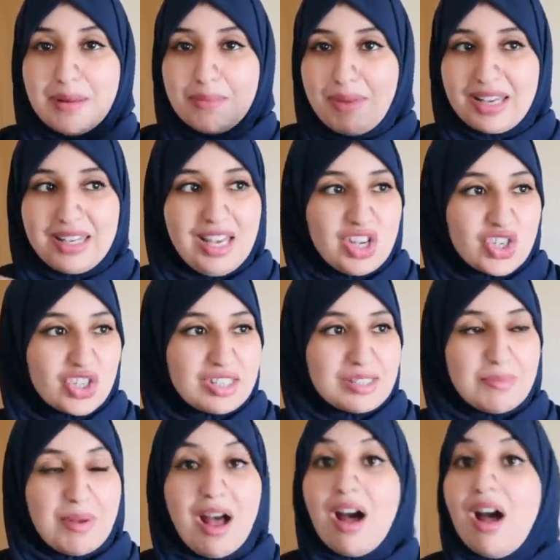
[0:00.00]
المكياج
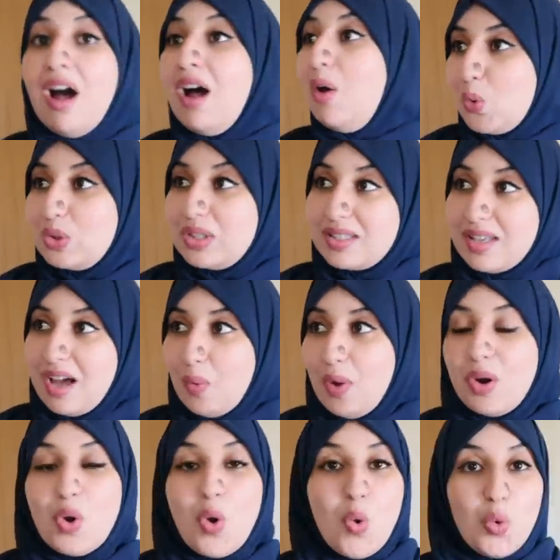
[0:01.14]
الصباغه والتصاور